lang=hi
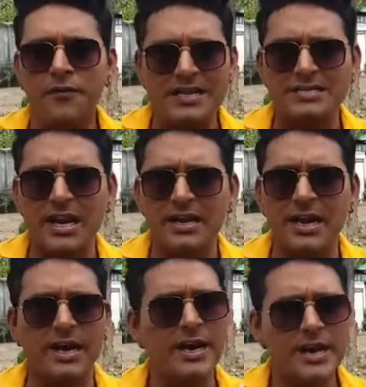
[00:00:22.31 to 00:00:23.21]
फैसला
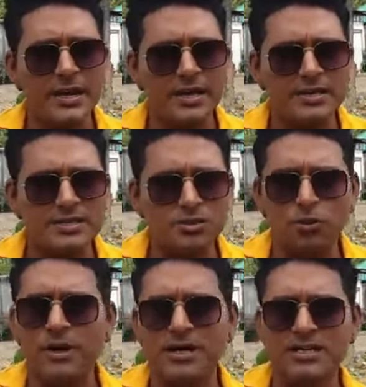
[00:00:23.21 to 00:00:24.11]
लिया है कि
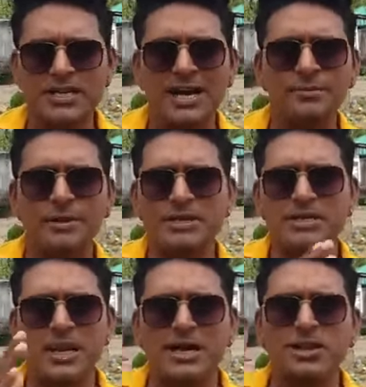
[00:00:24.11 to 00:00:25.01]
सुबह के सात बजे
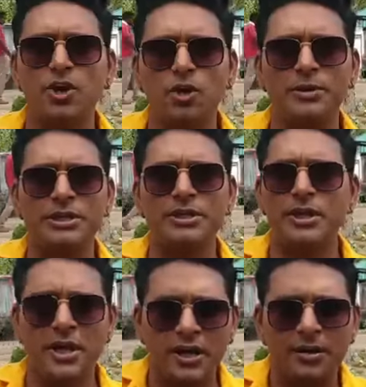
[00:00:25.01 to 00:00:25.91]
से रात के नौ बजे
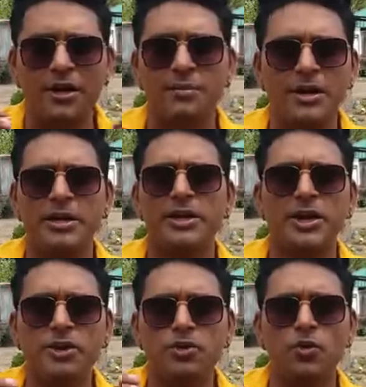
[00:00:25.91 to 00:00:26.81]
तक अगर हम घर में
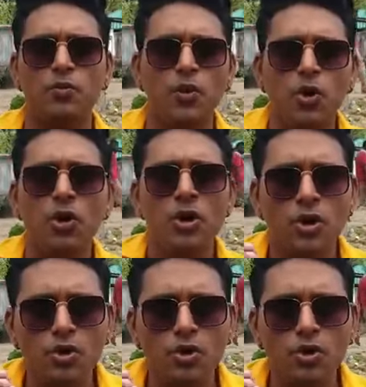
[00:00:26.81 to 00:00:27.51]
रहते हैं तो वो